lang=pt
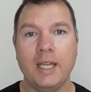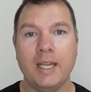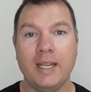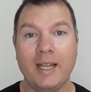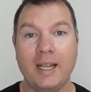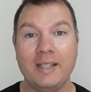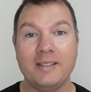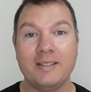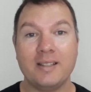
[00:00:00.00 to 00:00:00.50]

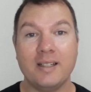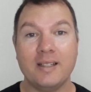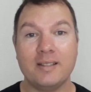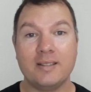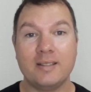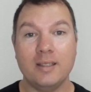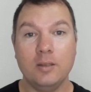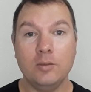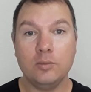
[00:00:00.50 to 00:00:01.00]
na
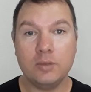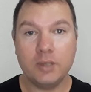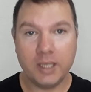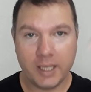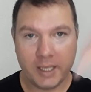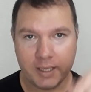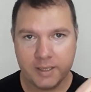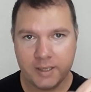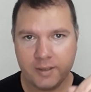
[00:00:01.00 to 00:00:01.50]
descrição
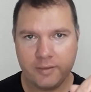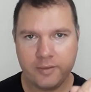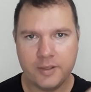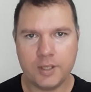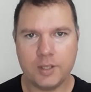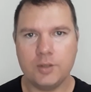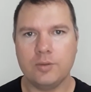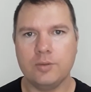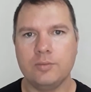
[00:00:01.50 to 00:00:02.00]
desse
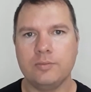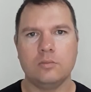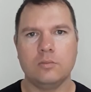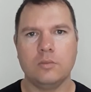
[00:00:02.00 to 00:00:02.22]
vídeo.